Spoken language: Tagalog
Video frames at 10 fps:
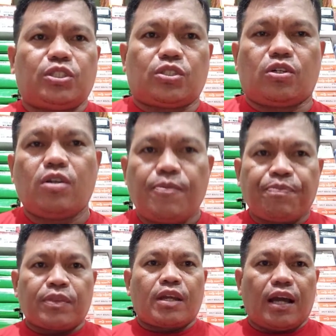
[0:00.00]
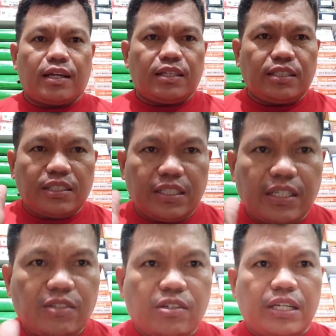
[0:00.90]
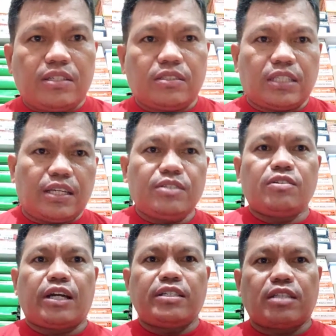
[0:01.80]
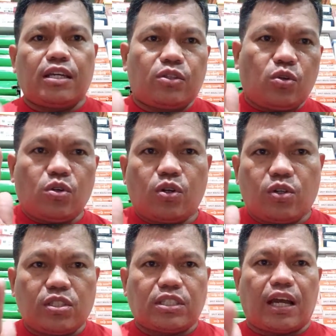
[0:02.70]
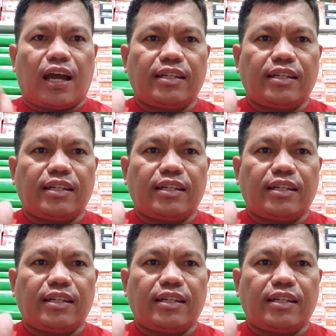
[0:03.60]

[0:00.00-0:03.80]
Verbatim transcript: So, ang isi-share ko ngayon sa inyo guys ay tungkol sa